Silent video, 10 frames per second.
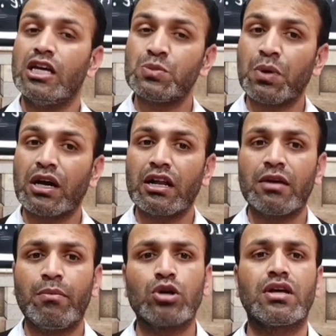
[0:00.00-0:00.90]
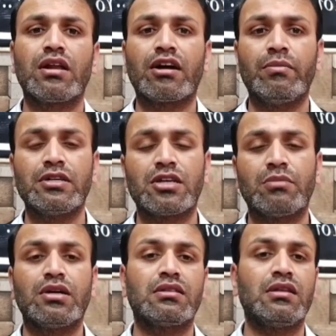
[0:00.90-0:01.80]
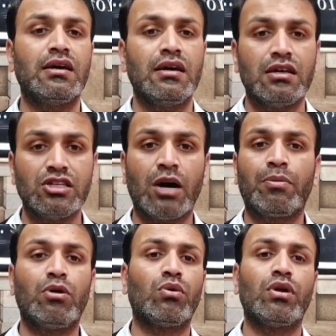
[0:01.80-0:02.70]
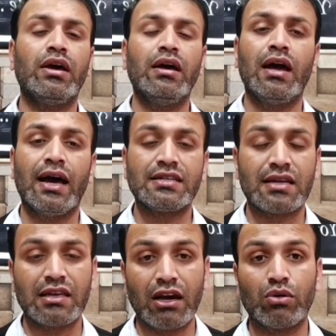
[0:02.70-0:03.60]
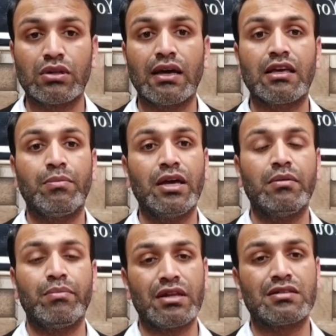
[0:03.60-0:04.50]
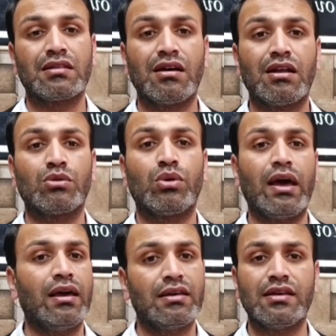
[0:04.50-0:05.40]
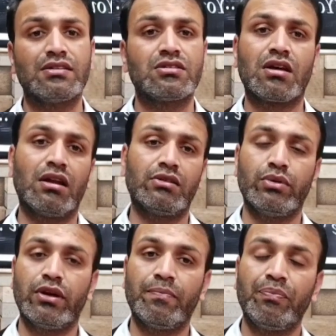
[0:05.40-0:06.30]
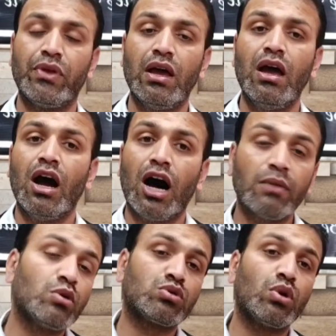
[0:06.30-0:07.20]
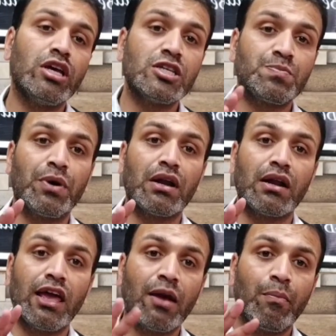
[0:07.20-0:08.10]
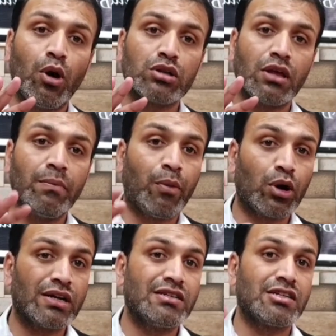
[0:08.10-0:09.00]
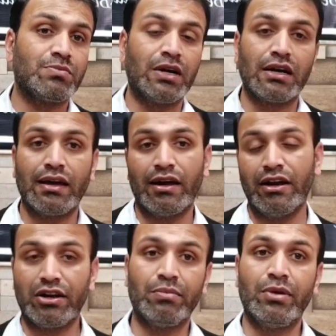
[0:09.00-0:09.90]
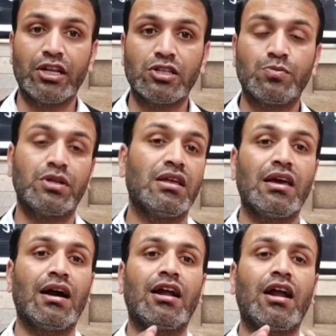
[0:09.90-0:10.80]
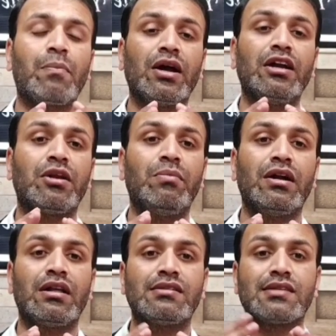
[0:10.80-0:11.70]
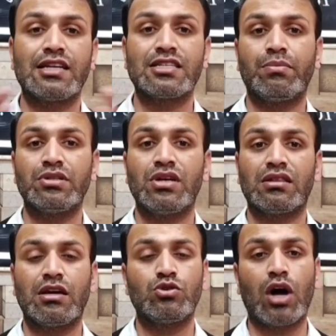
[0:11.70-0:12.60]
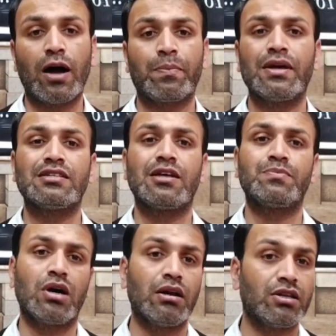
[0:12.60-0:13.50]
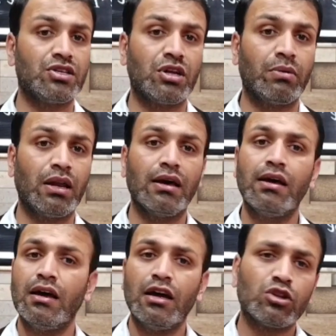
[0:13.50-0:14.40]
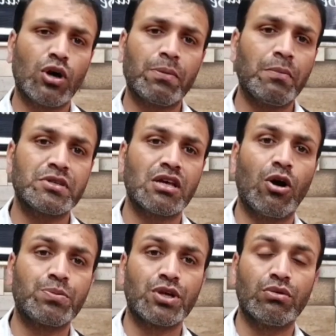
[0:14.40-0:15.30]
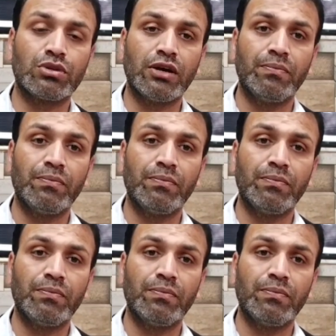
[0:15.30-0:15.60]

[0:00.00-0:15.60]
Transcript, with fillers: इस प्रकार के बहुत सारे कमेंट्स आप देखते हैं जहाँ पर लोगों ने ऐसा किया होता है कि भाई मेरे साथ गलत हो रहा है ये चीज़ गलत हुई है अब दोस्तों इस पर एक बहुत इंपॉर्टेंट जजमेंट आया है एंट्री मेंटेनेंस पर देखिए अगर आपका एंट्री मेंटेनेंस ऐसा बन जाता है जो आपके हिसाब से अनरीजनेबल है तो आपके पास क्या ऑप्शन होता